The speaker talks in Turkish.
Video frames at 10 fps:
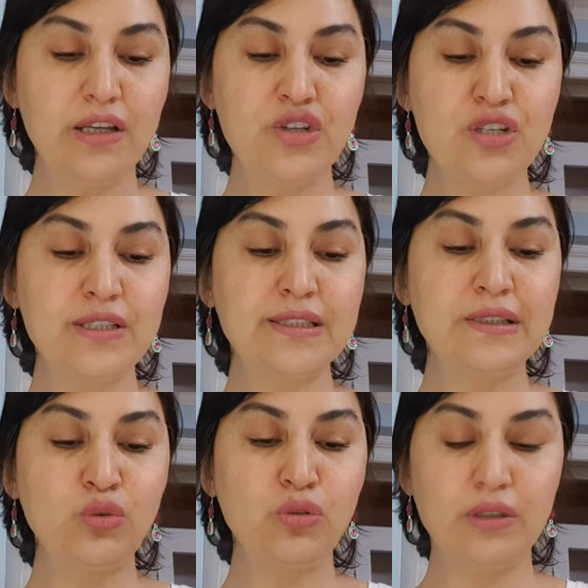
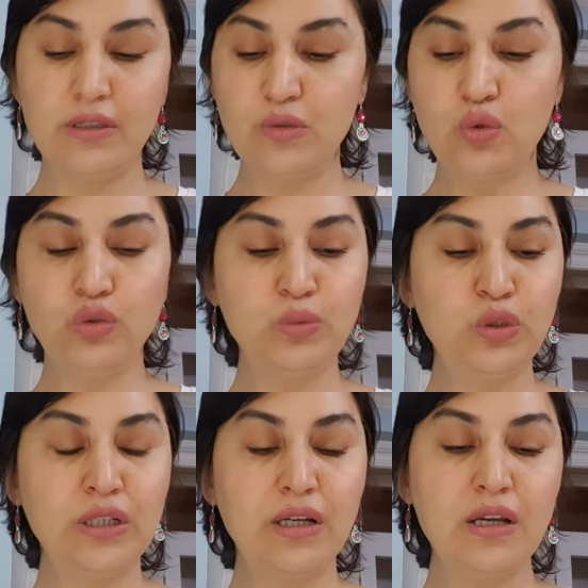eşinizin e,
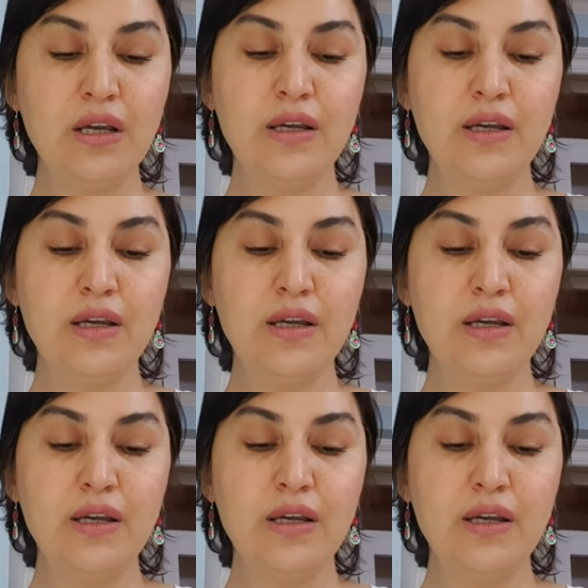konumunda